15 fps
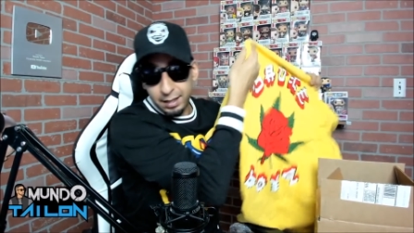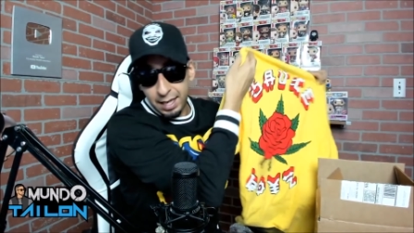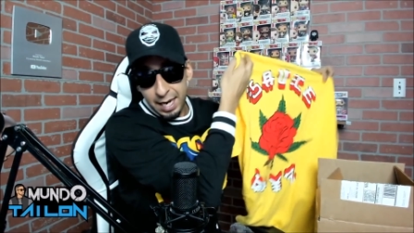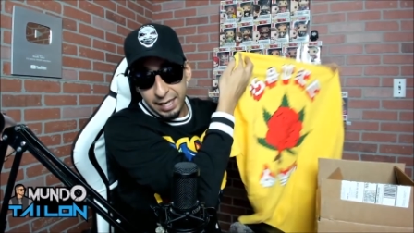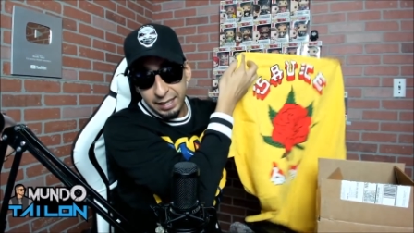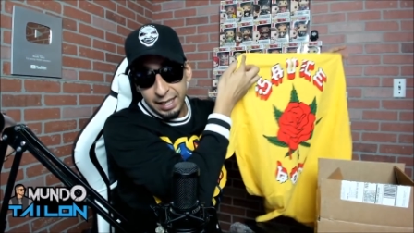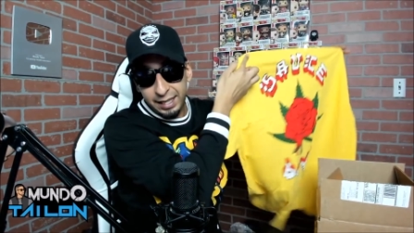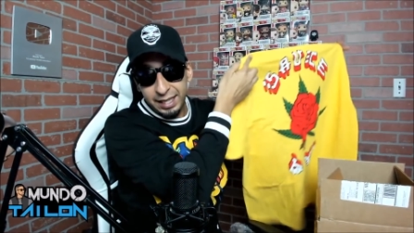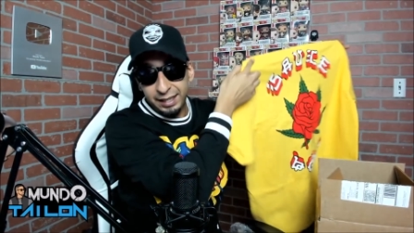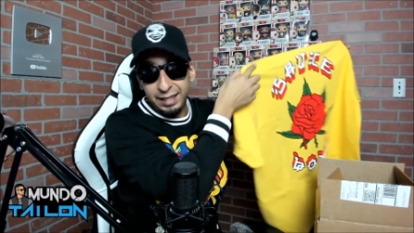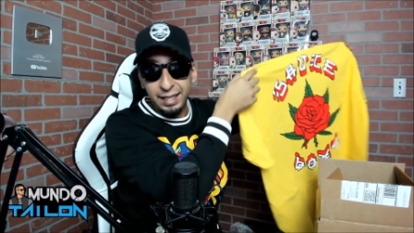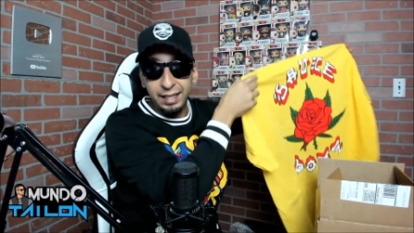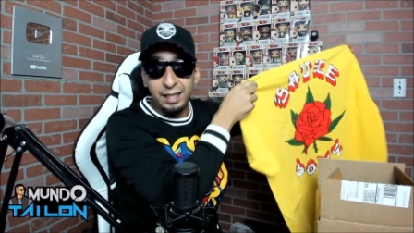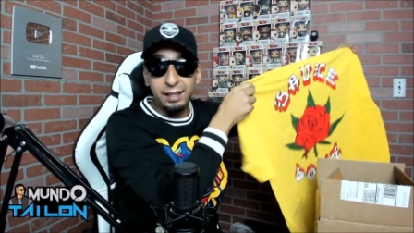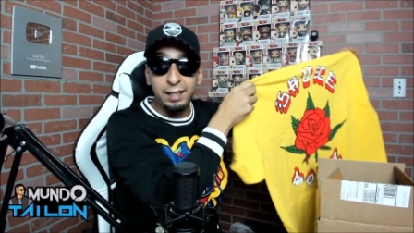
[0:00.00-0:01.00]
ahí es que
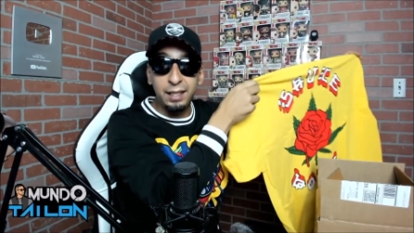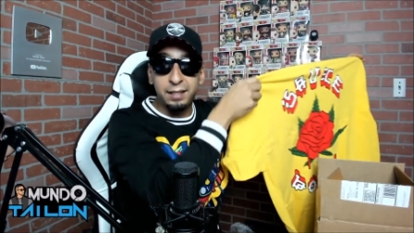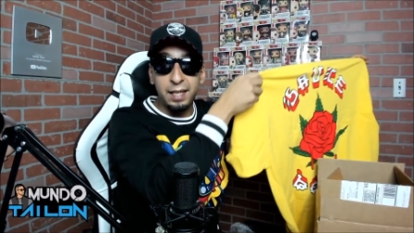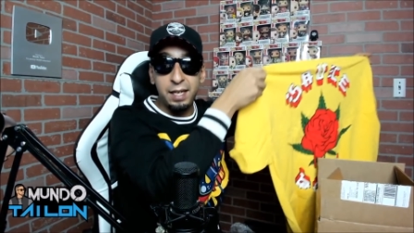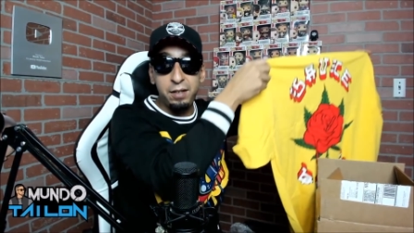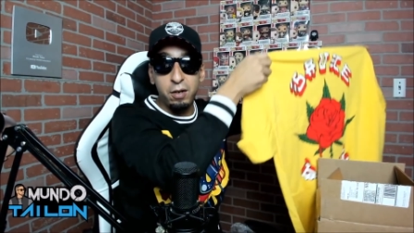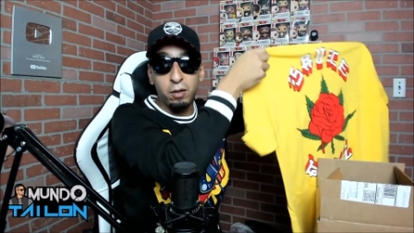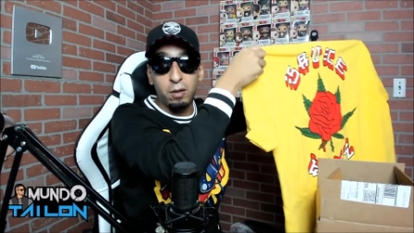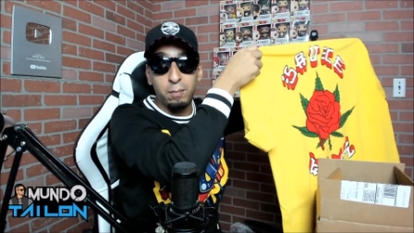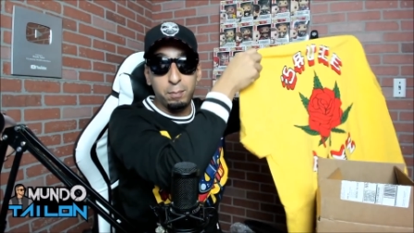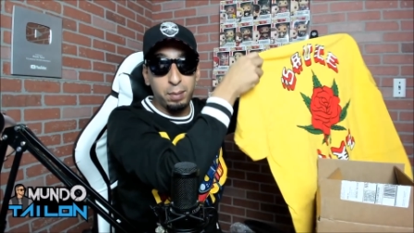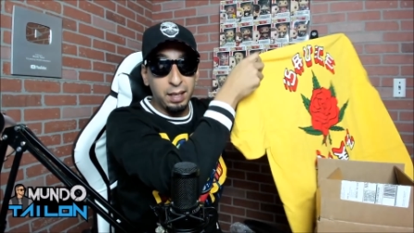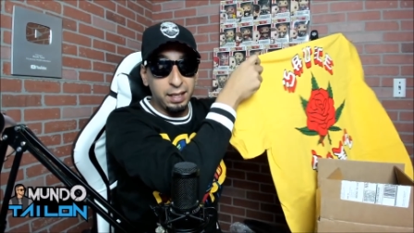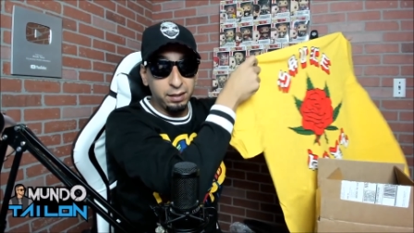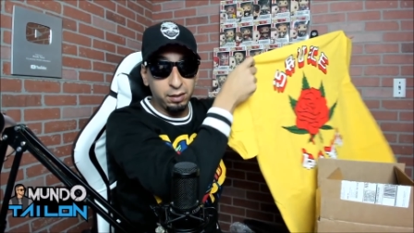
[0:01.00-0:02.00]
tiene el diseño
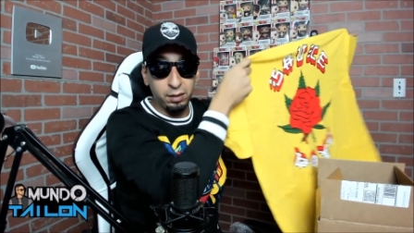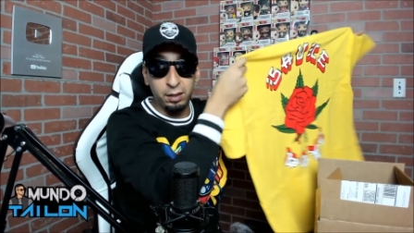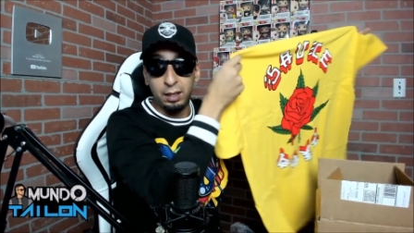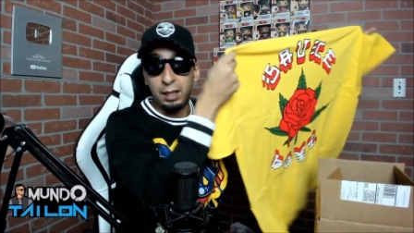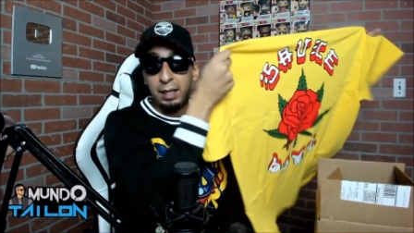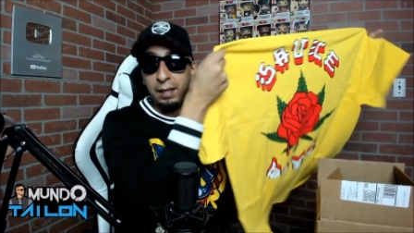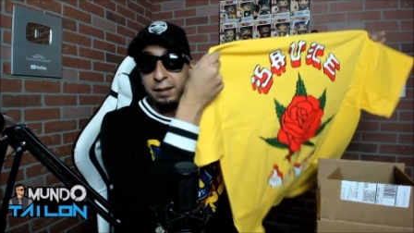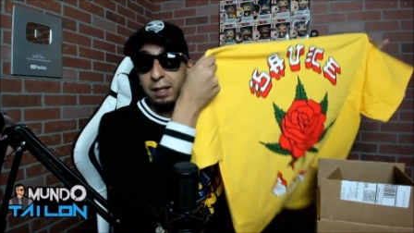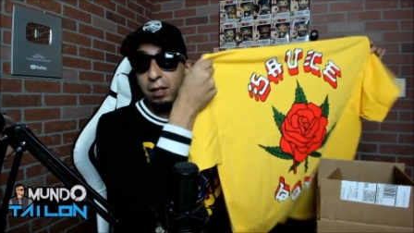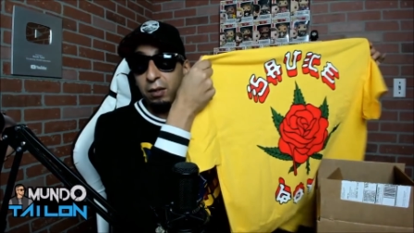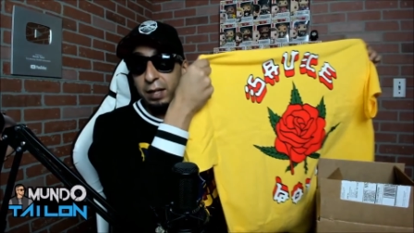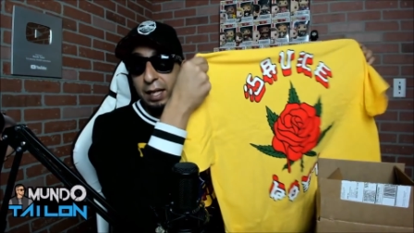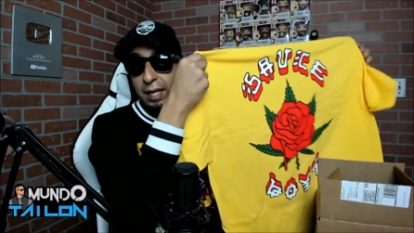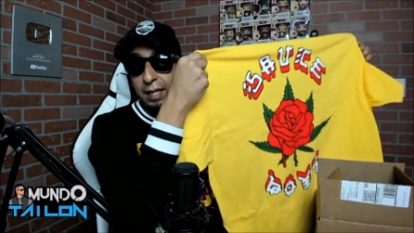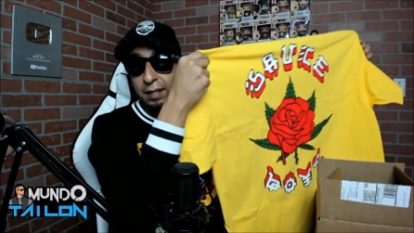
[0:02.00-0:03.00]
completo de lo
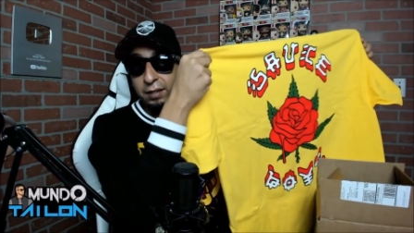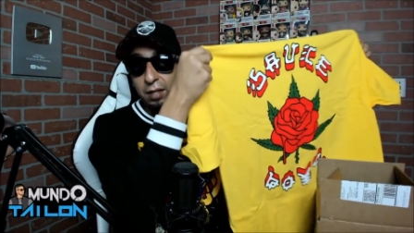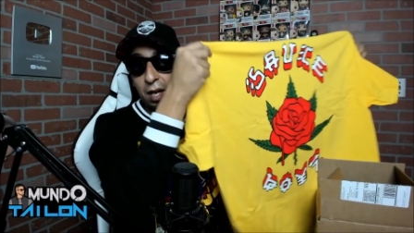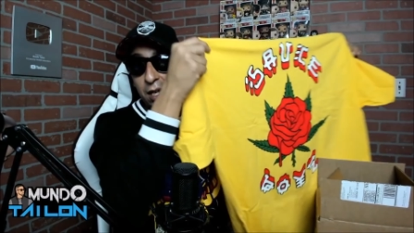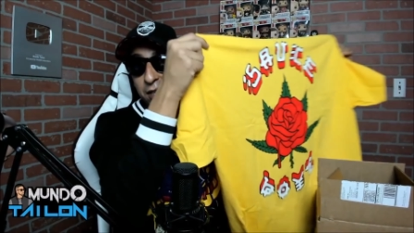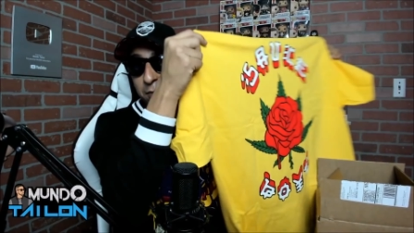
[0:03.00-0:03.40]
que es Sauce